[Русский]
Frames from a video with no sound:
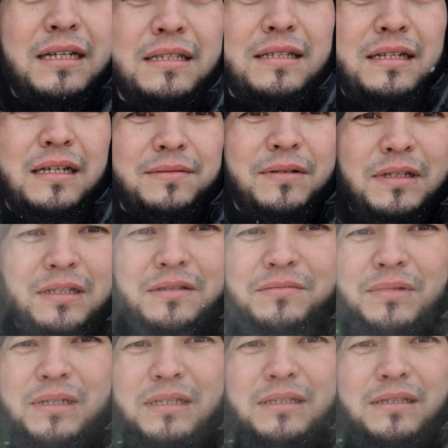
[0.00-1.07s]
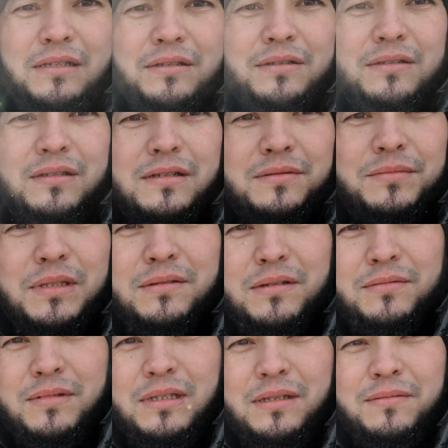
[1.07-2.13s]
Ассаламу алейкум, братья и сестры, мир
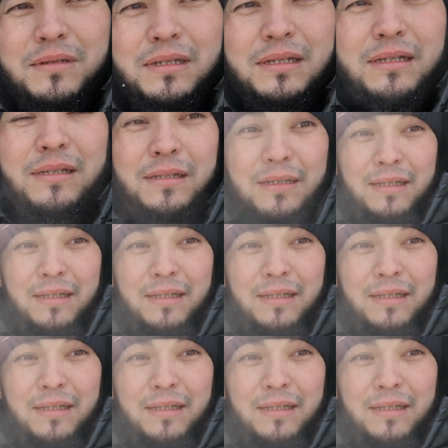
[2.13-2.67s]
вам и добра.